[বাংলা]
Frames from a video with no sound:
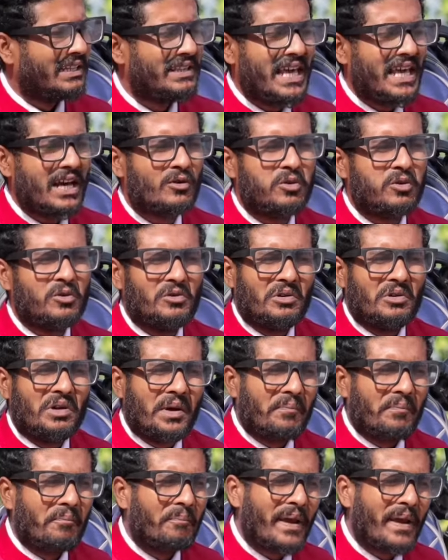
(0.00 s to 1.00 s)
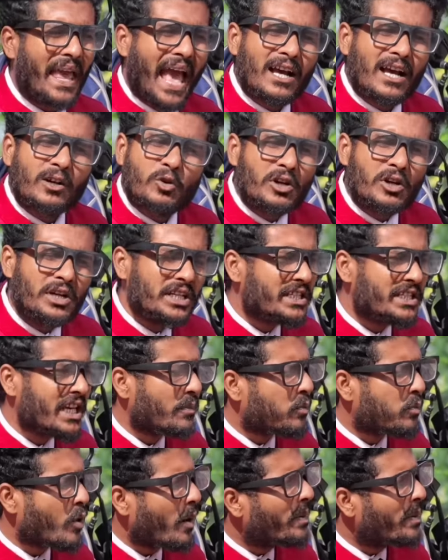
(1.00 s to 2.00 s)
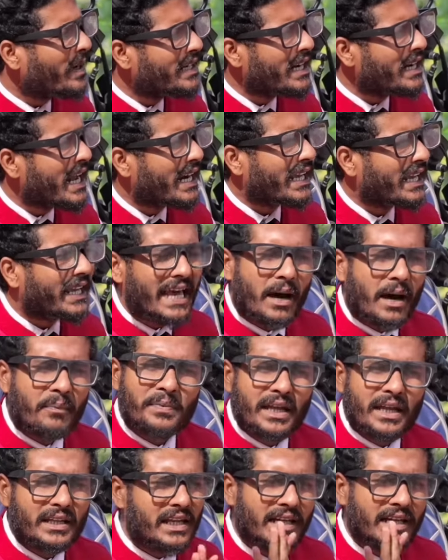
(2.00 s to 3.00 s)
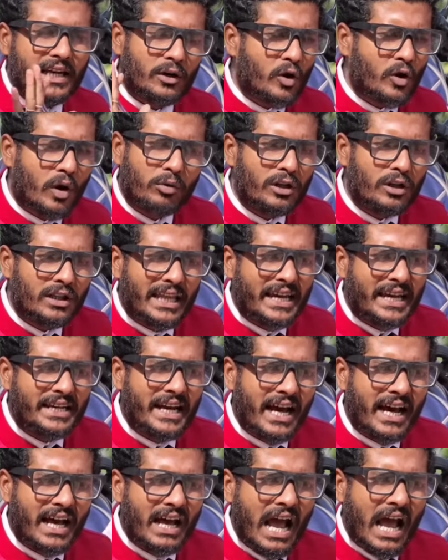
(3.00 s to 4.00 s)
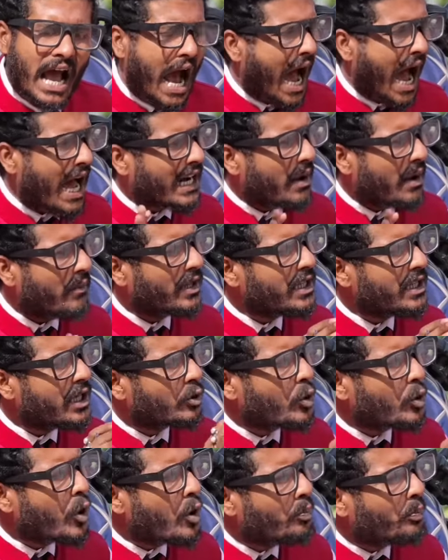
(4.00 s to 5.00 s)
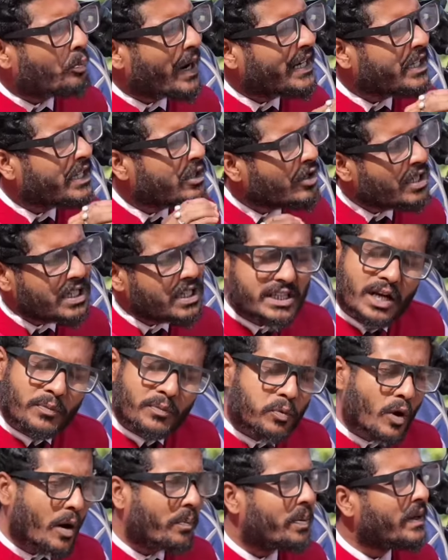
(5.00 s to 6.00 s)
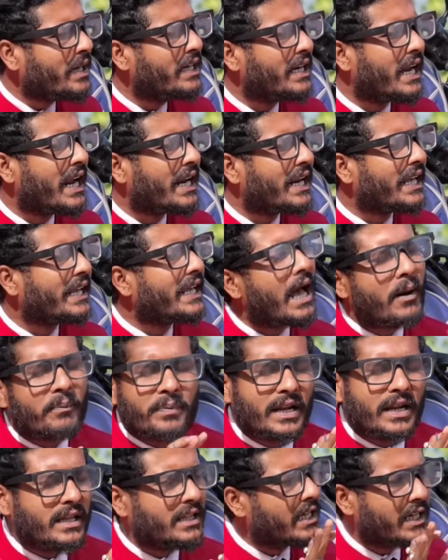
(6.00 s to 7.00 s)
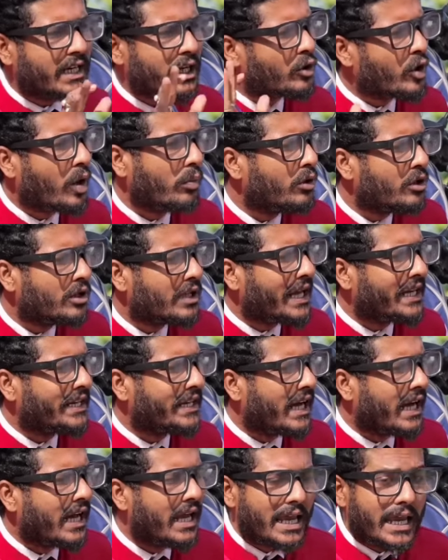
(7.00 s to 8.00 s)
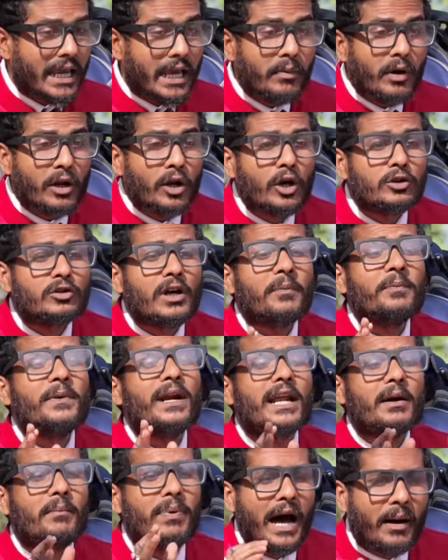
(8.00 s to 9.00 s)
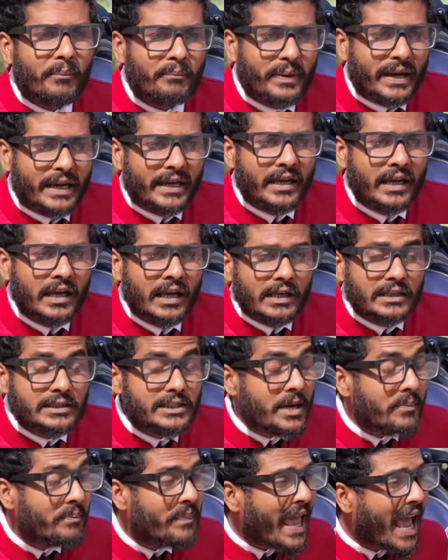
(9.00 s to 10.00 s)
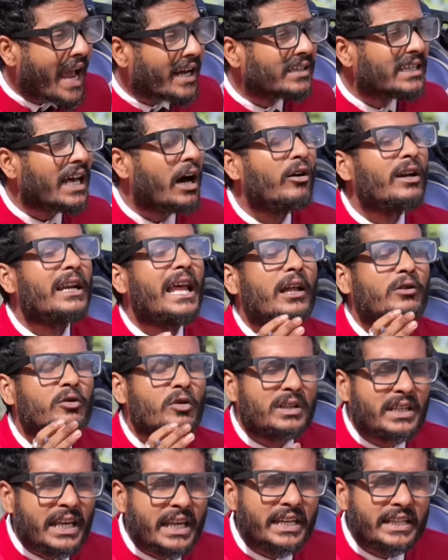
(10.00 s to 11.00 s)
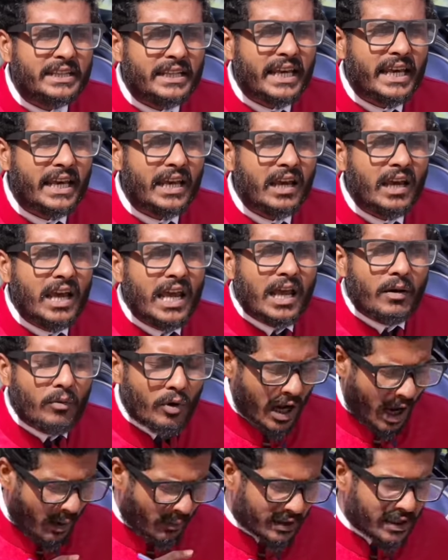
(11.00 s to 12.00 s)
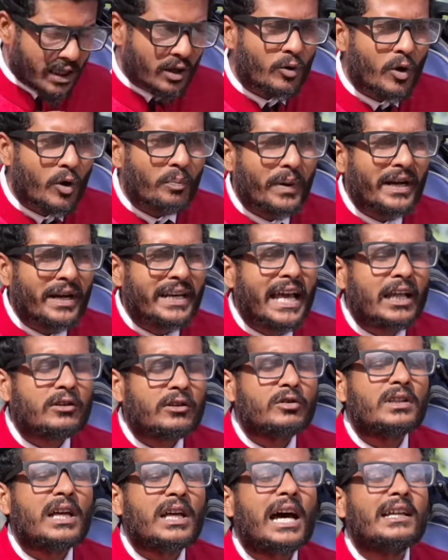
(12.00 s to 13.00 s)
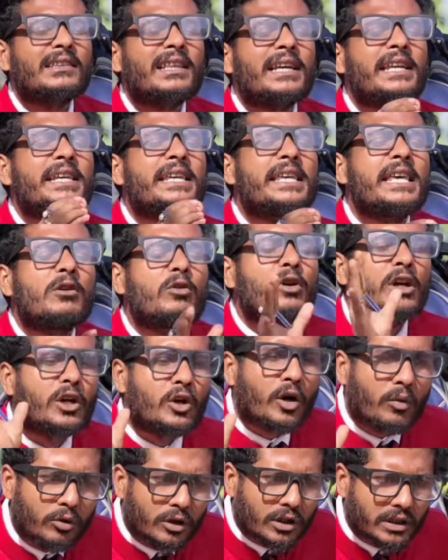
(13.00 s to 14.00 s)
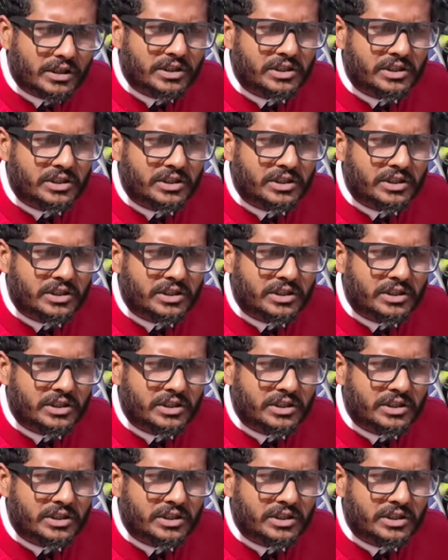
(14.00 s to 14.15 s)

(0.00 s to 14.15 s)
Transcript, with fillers: দেখুন ব্যাংকও নিজের প্রফিট না রেখে আপনাদেরকে ডবল দেয় না আর আমাদের কোম্পানিও নিজের প্রফিট না রেখে আপনাদেরকে ডবল দেয় না এবার হয়তো আপনারা ভাববেন যে ব্যাংক তাহলে এত দেরিতে আর আমাদের কোম্পানি এত তাড়াতাড়ি কি করে ডবল